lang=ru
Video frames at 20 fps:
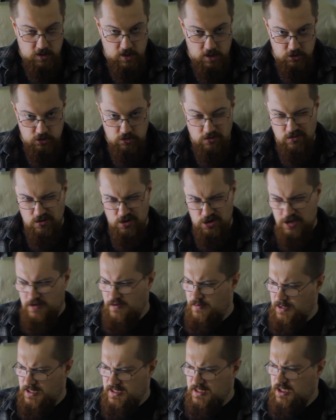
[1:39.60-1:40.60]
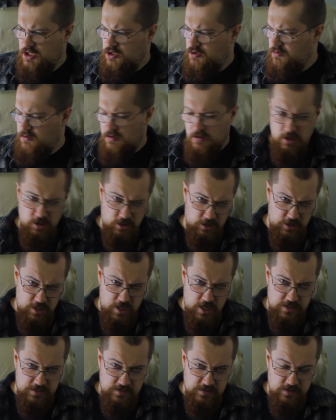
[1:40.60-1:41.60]
Я еще кое-что вам расскажу.
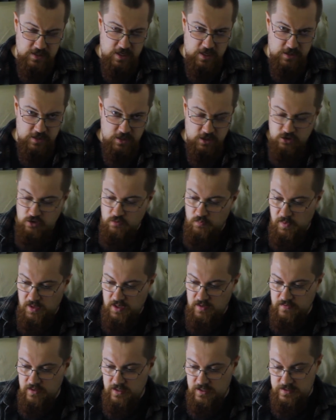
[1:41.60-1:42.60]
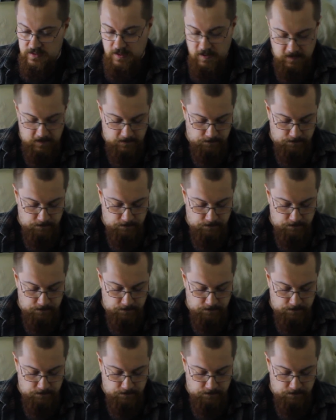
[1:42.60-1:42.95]
Есть, знаете, о чем поговорить.